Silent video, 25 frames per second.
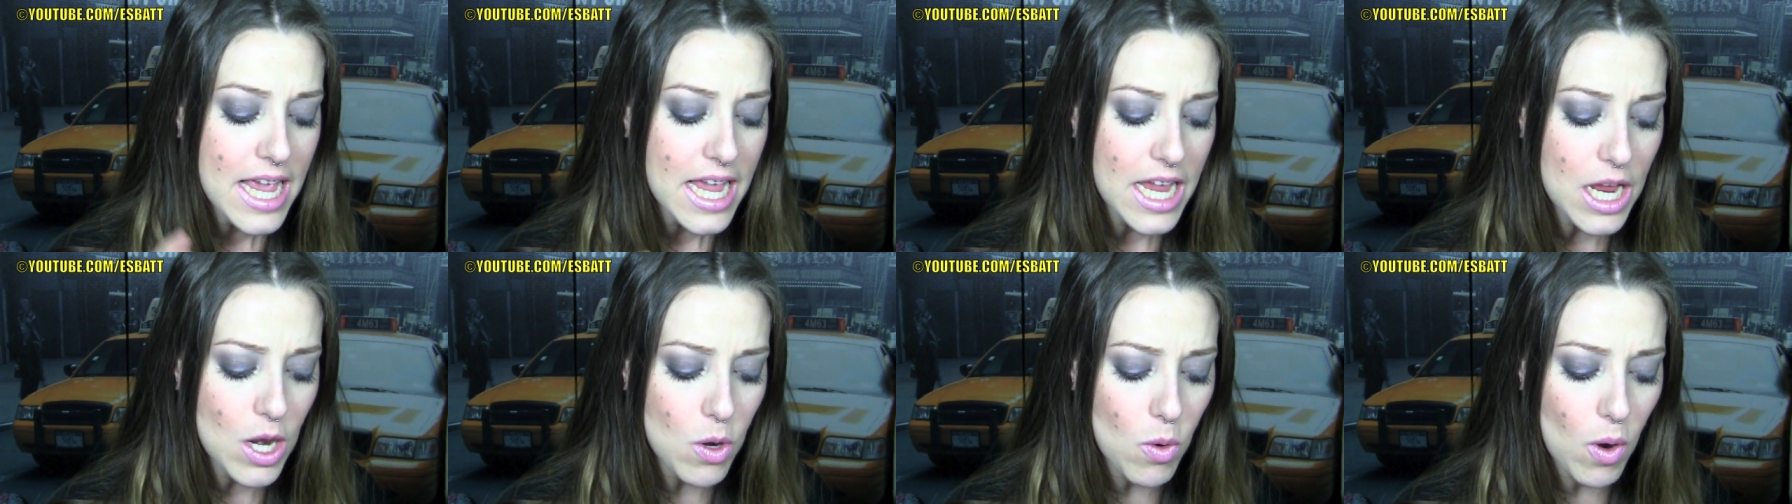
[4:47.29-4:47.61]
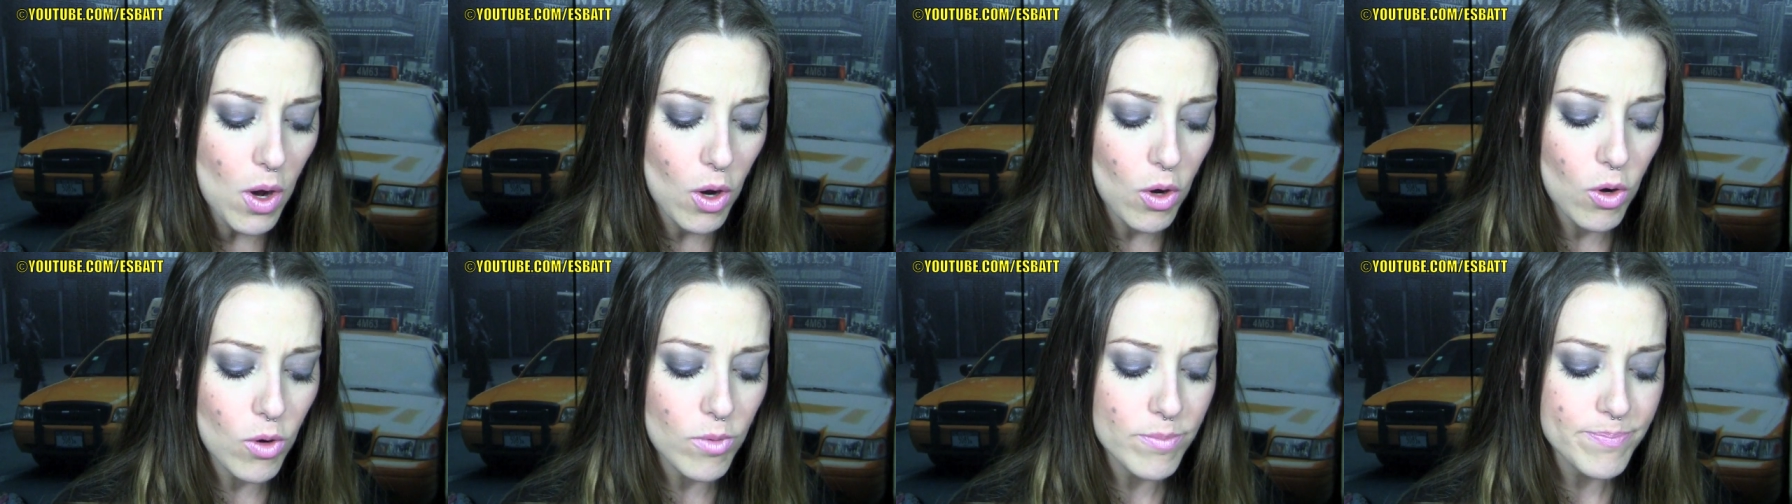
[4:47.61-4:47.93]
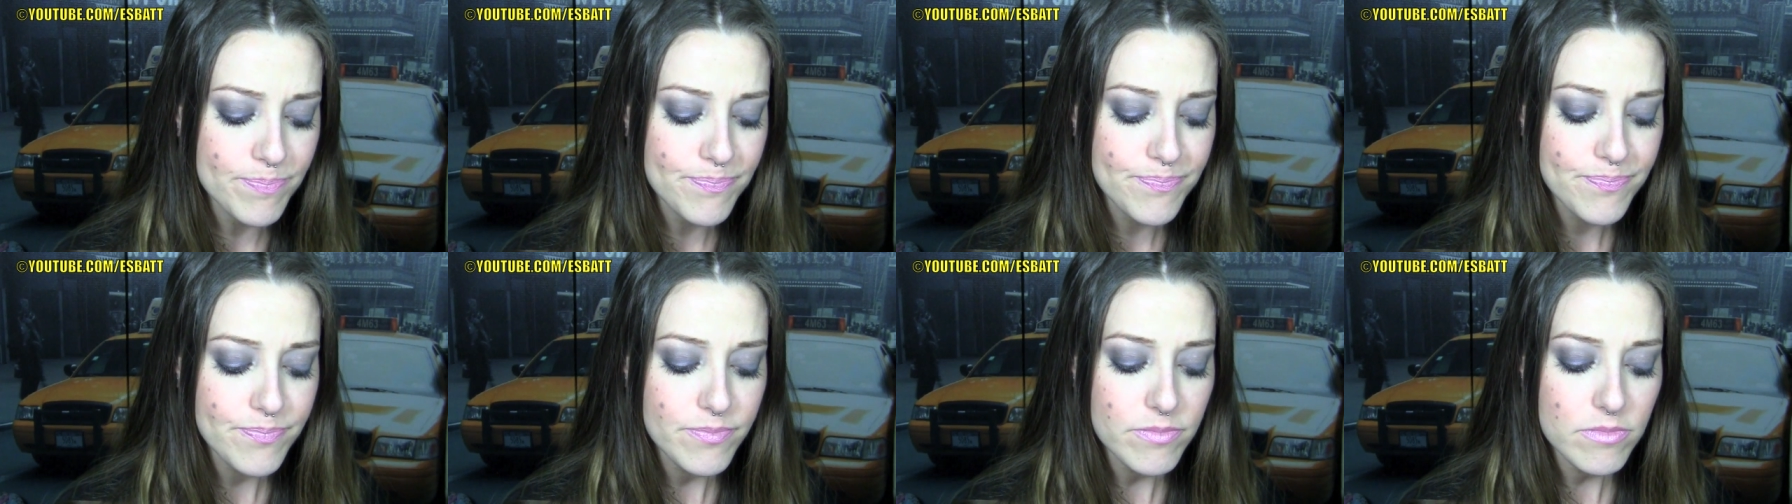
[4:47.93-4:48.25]
Y luego,
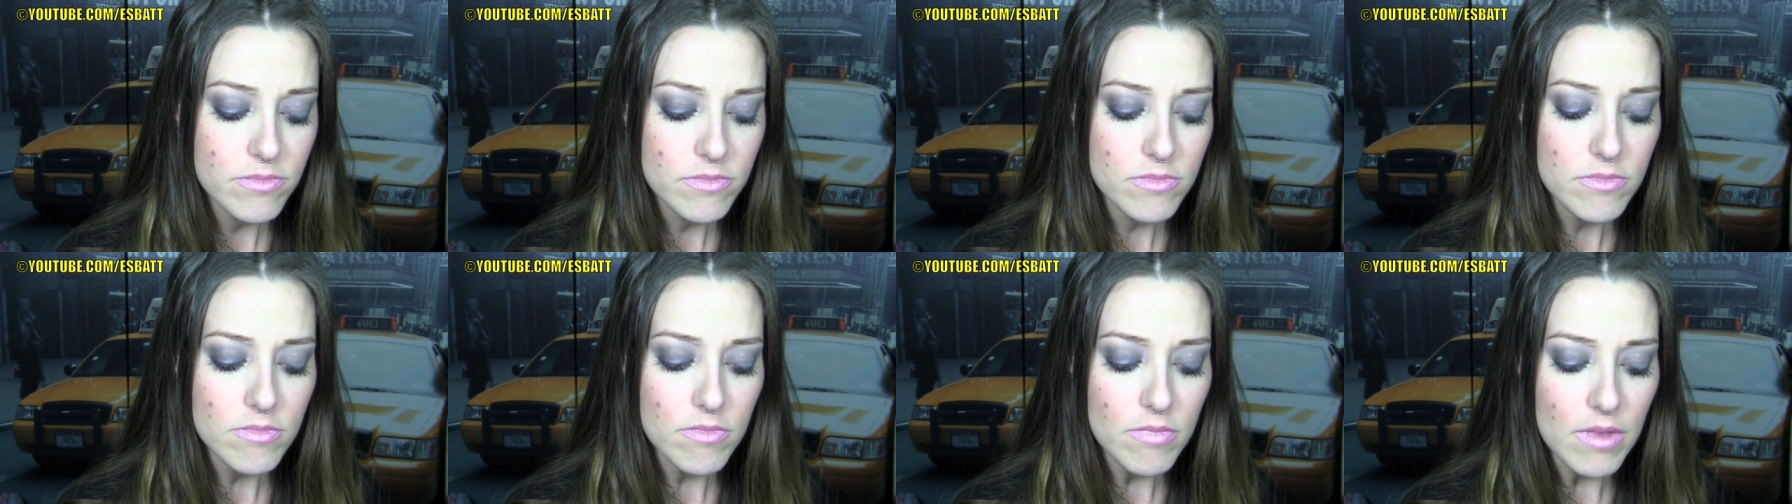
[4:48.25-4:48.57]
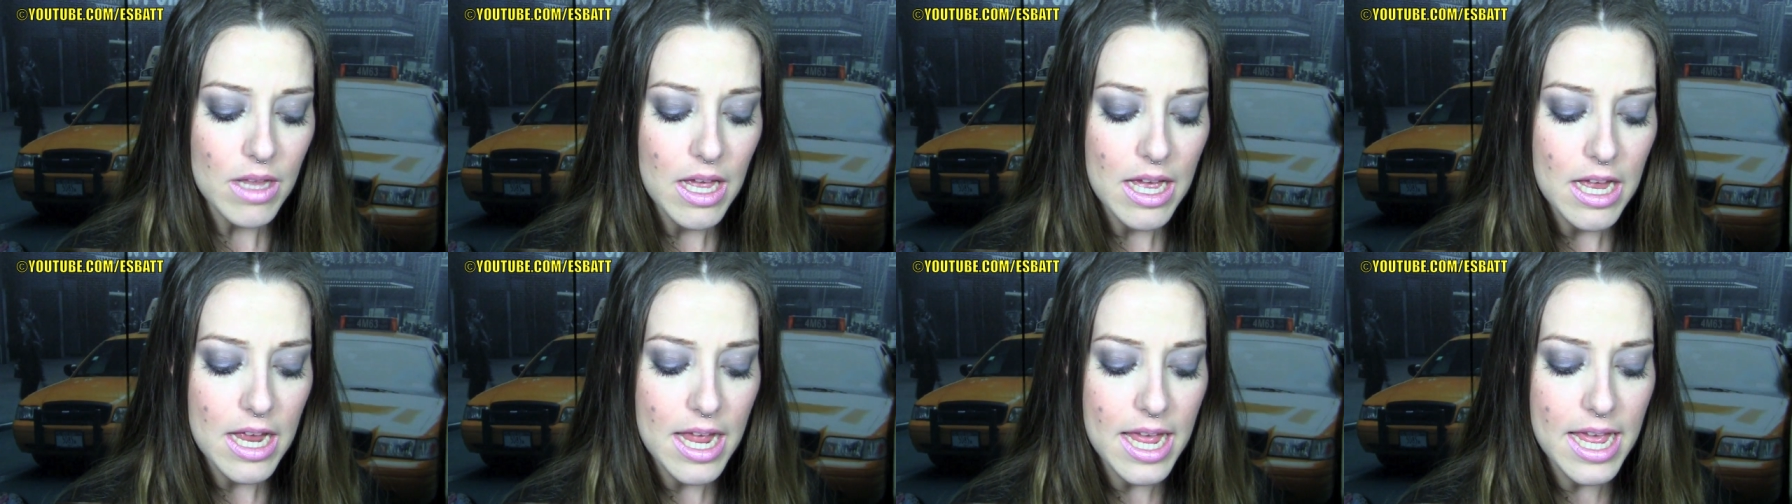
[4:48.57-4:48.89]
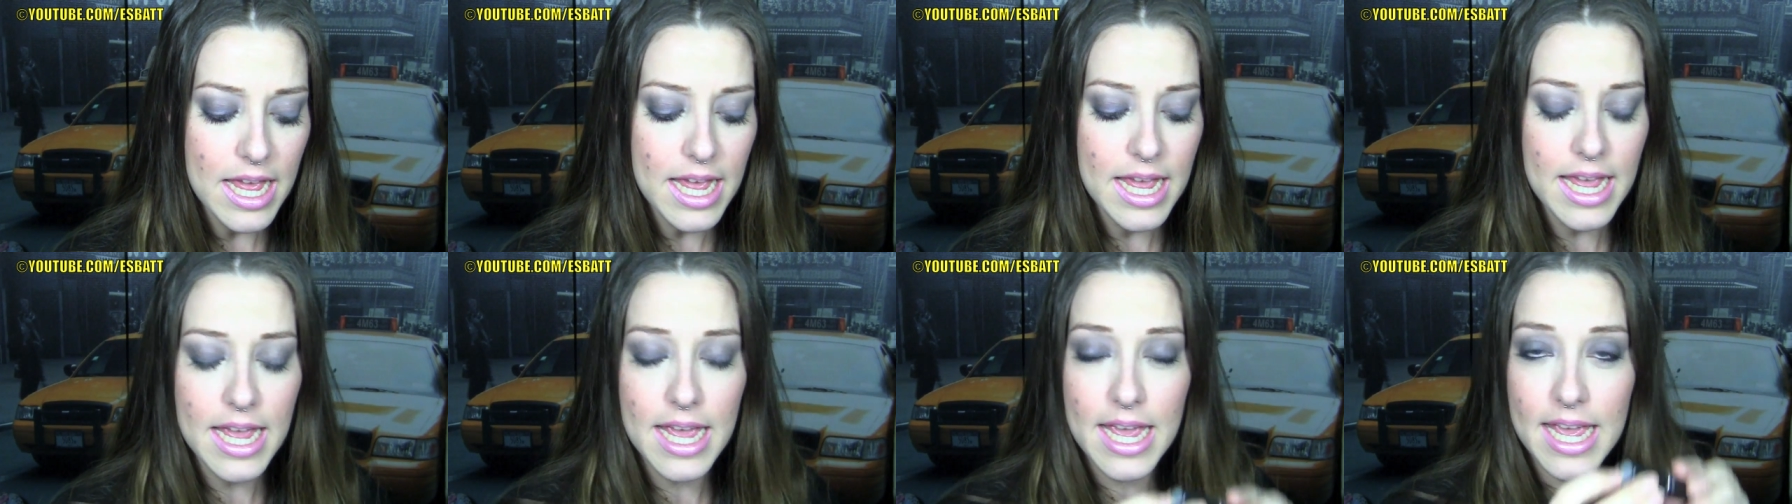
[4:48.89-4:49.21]

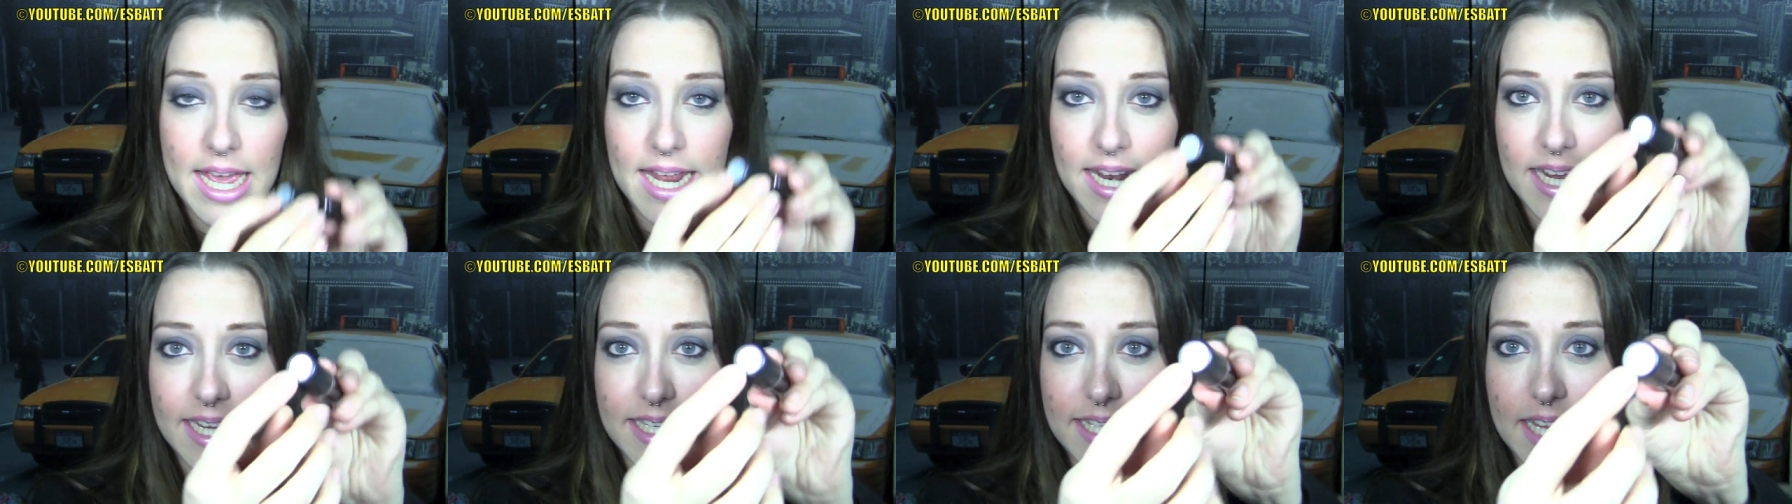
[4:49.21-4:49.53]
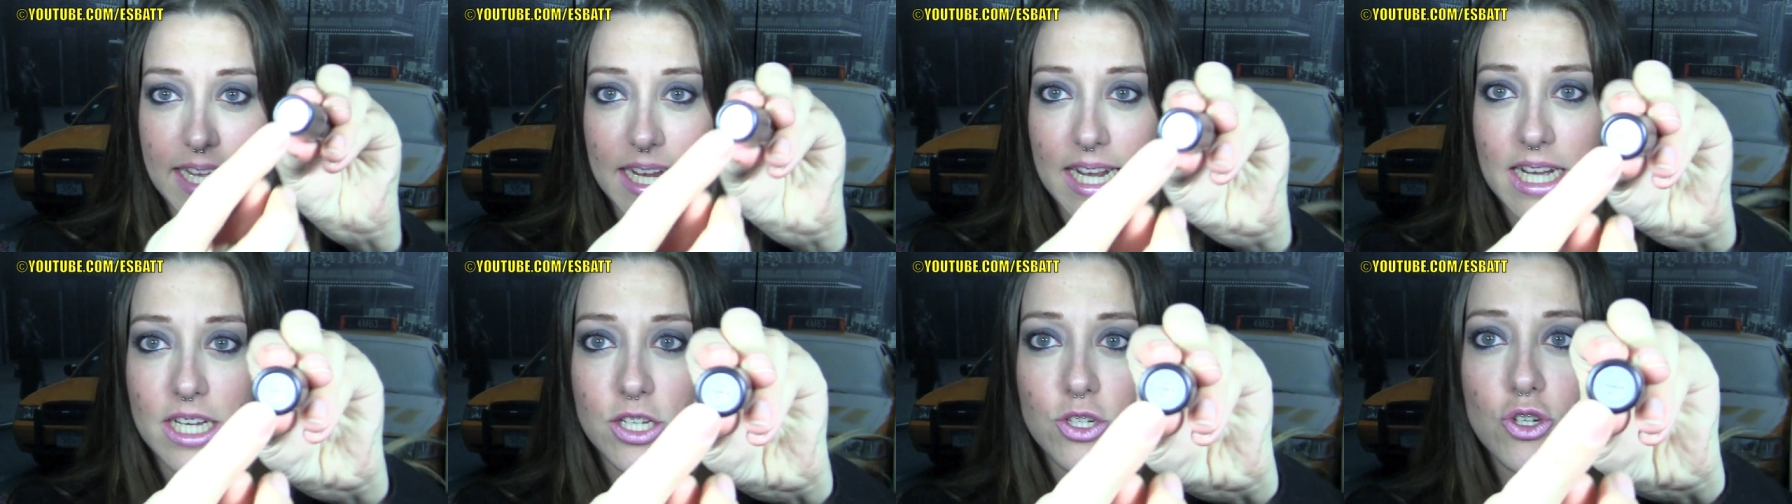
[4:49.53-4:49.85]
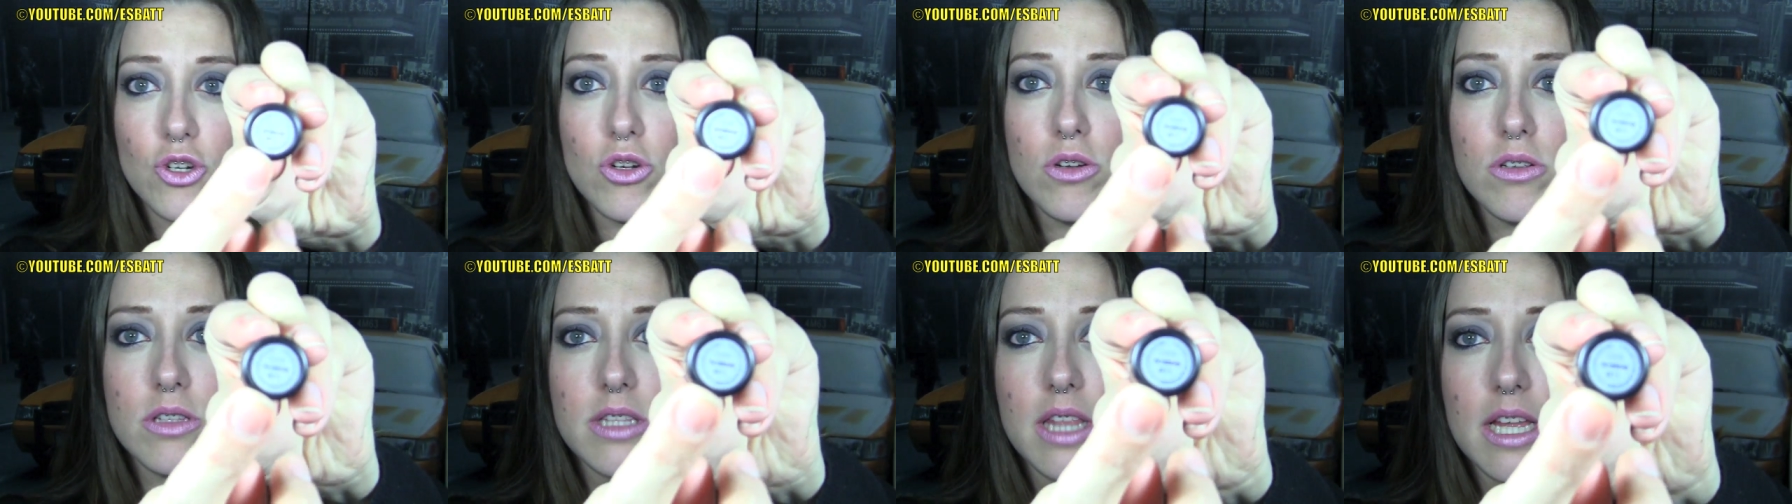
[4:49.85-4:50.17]
eh, en este caso,